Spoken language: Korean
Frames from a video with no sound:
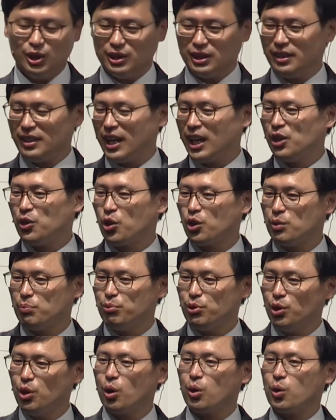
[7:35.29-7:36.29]
그냥 내가 너를
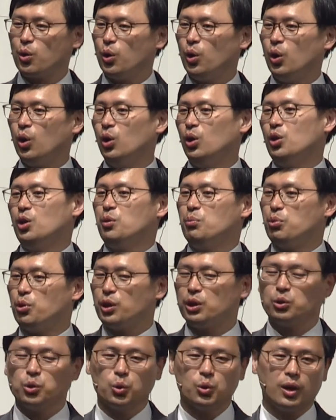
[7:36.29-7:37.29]
불렀고
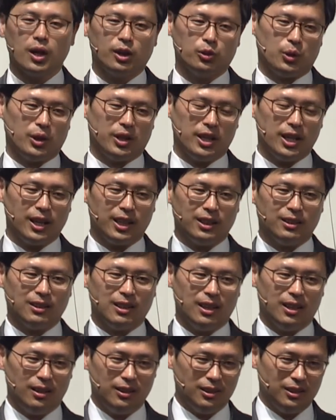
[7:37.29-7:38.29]
복의 통로가 되게
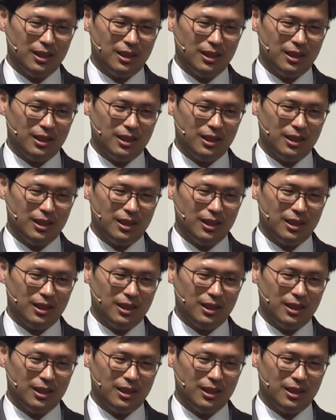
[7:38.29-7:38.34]
하겠다.